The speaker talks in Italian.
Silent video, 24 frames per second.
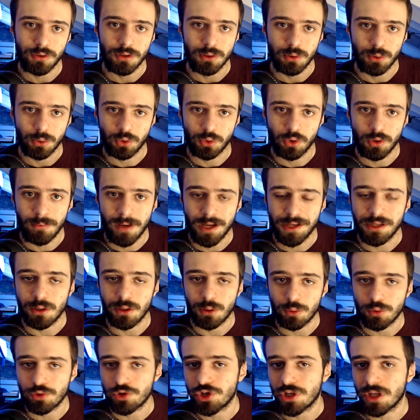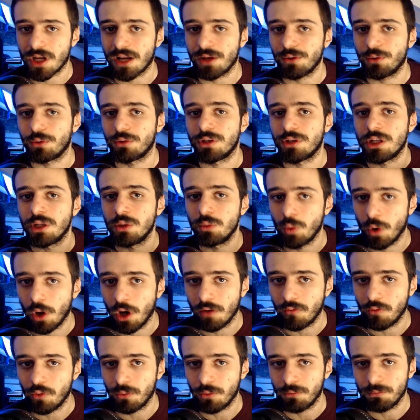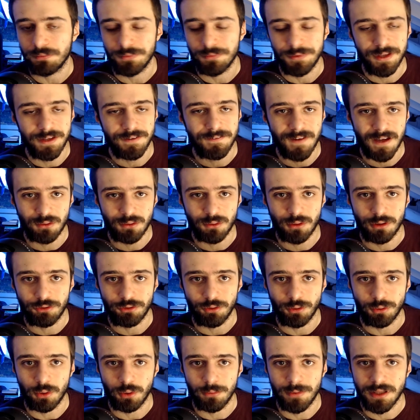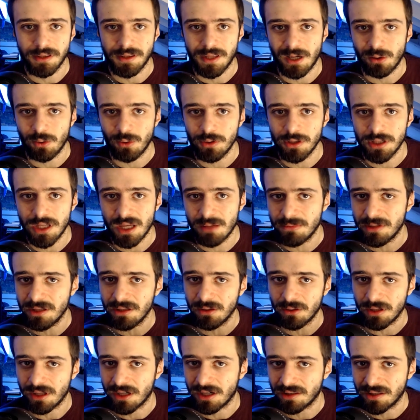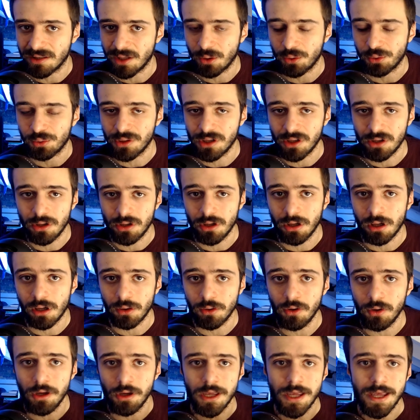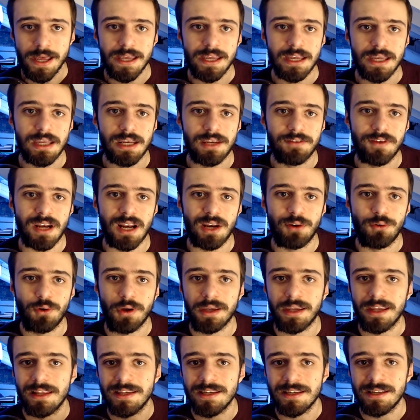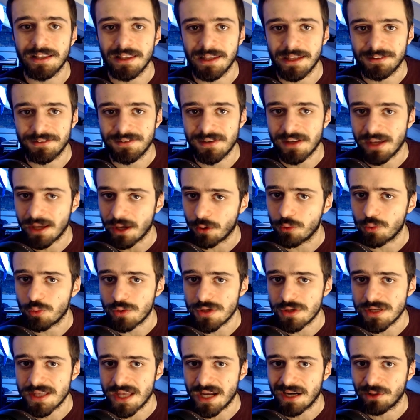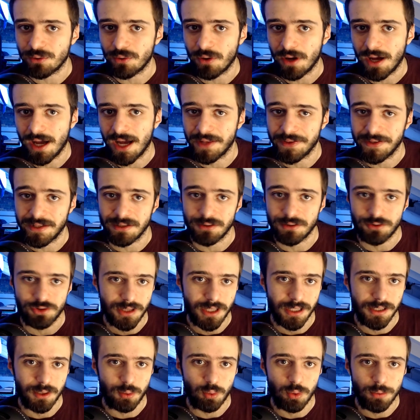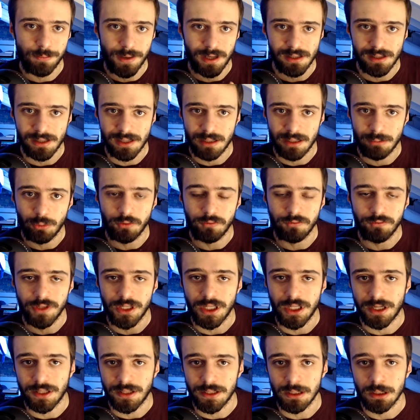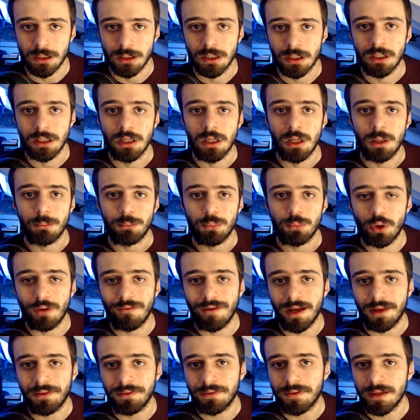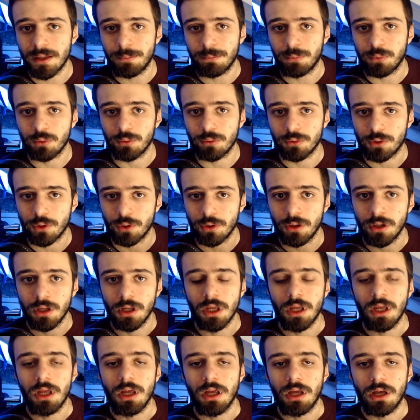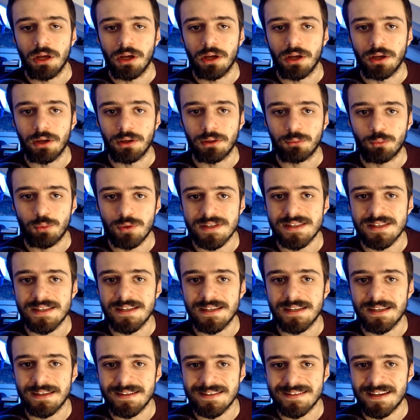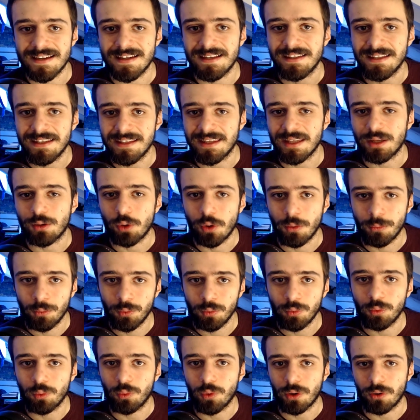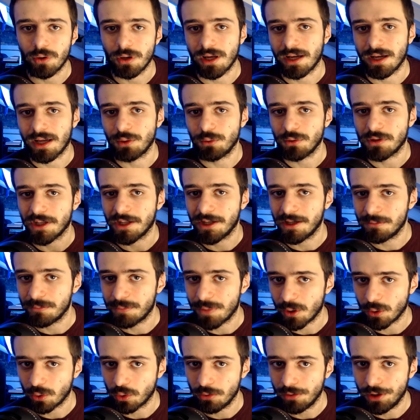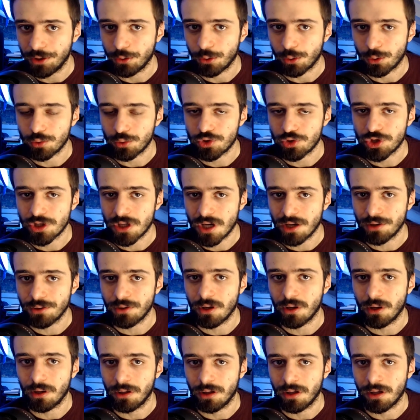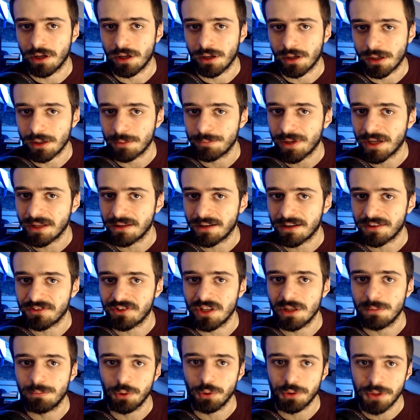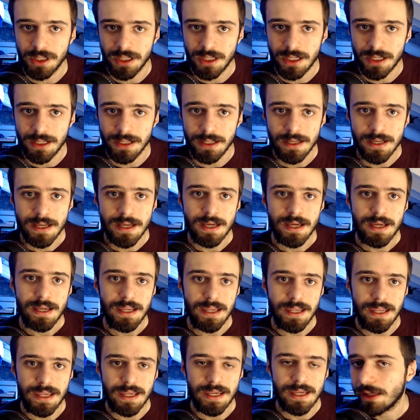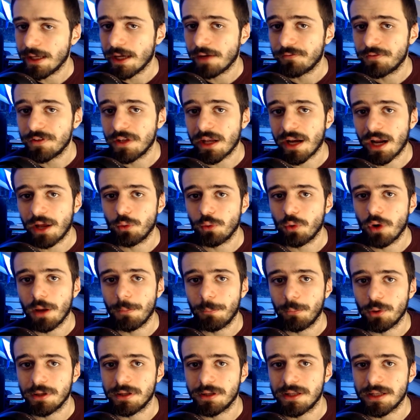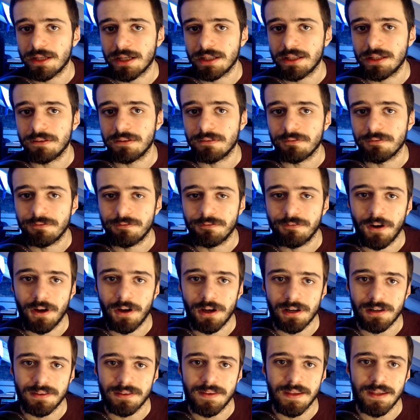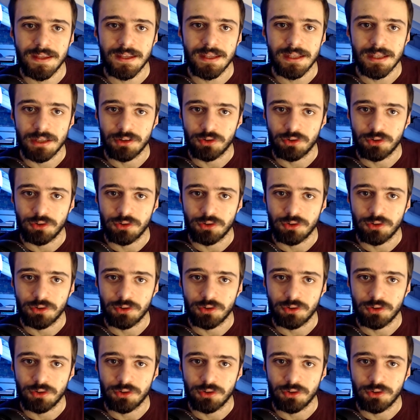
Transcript: gli ottomani riusciranno di nuovo de facto a sottomettere lo Yemen, in realtà con un accordo, e arriveranno anche gli inglesi che conquisteranno Aden, città di cui parleremo venerdì. Più avanti, appunto, eh, questi Zaiditi comunque con la caduta dell'impero ottomano riusciranno a eh, riprendersi il potere e avvieranno una politica di forte eh,